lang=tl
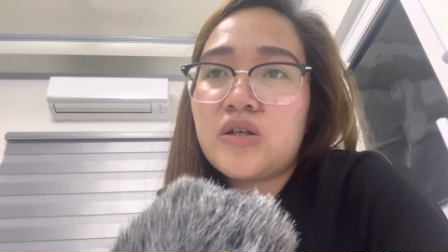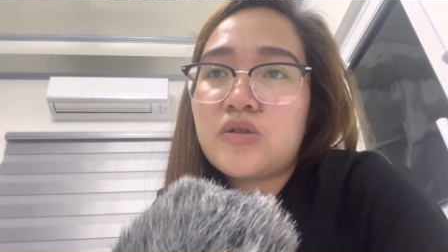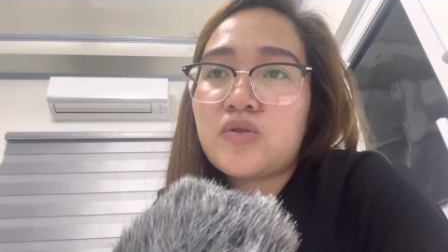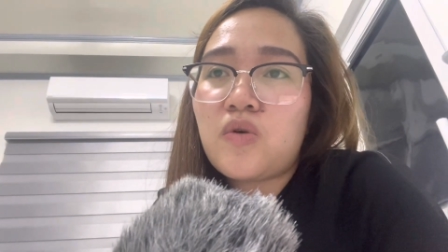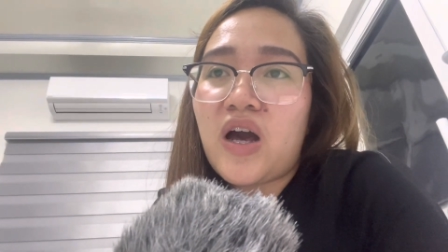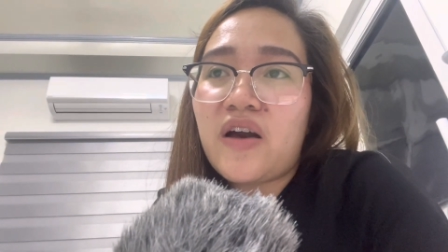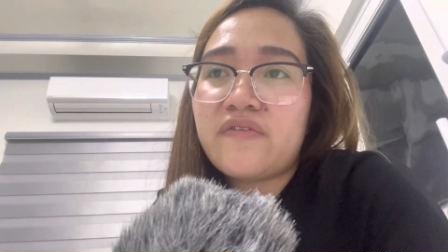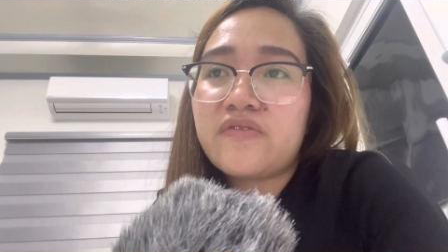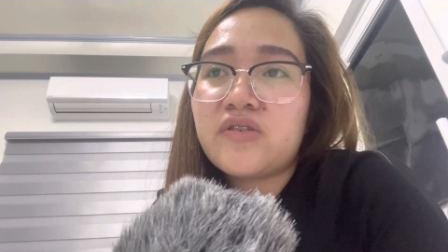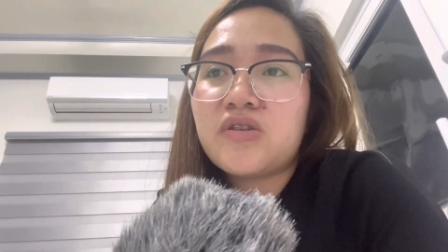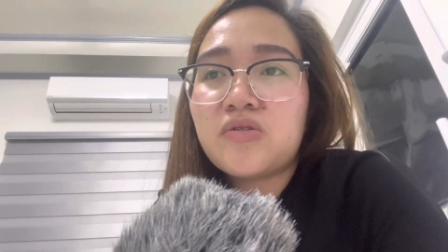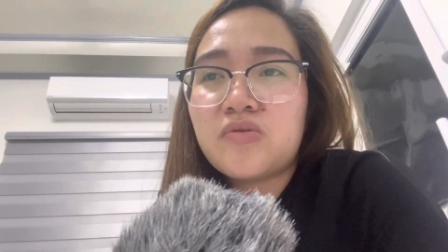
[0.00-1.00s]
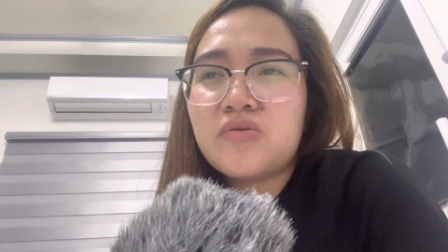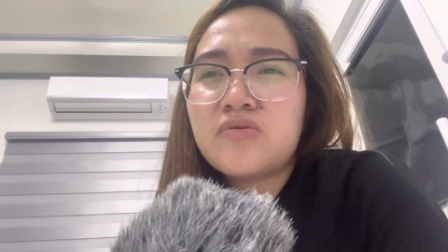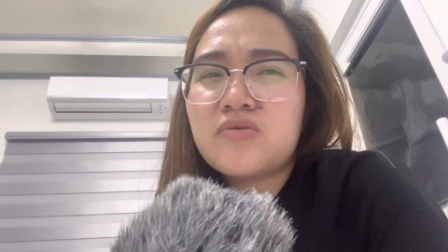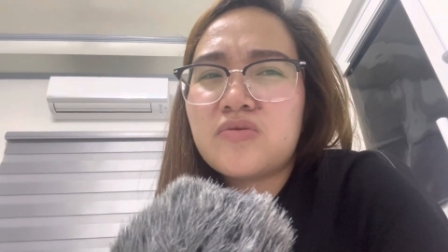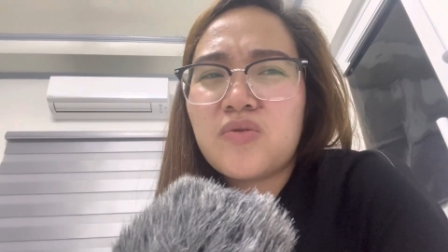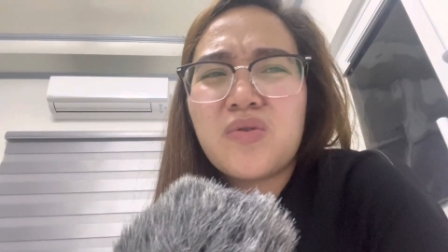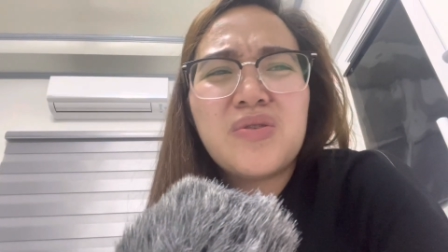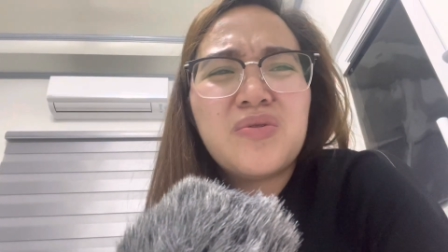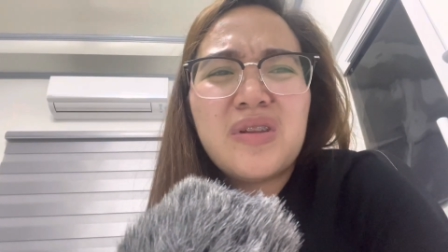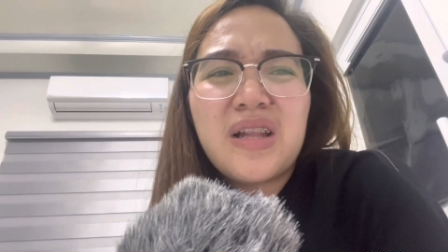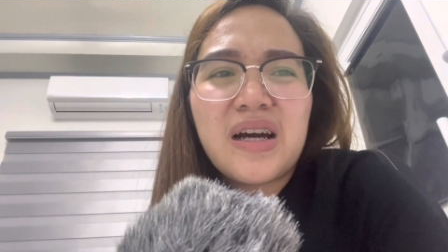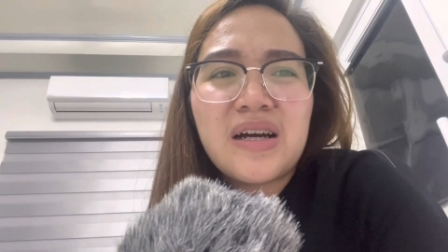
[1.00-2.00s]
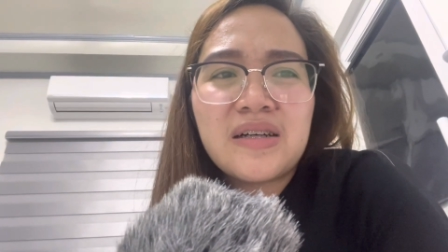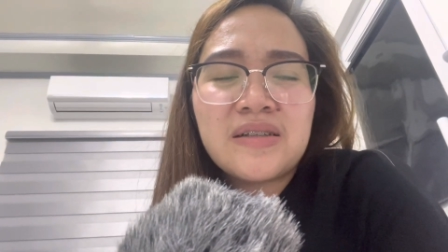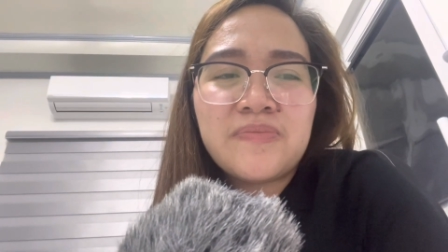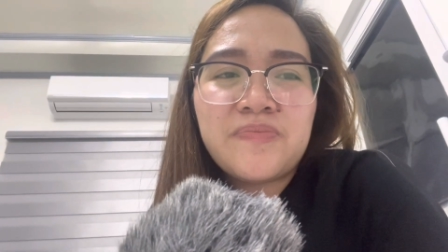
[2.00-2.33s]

So, afternoon so ganun lang.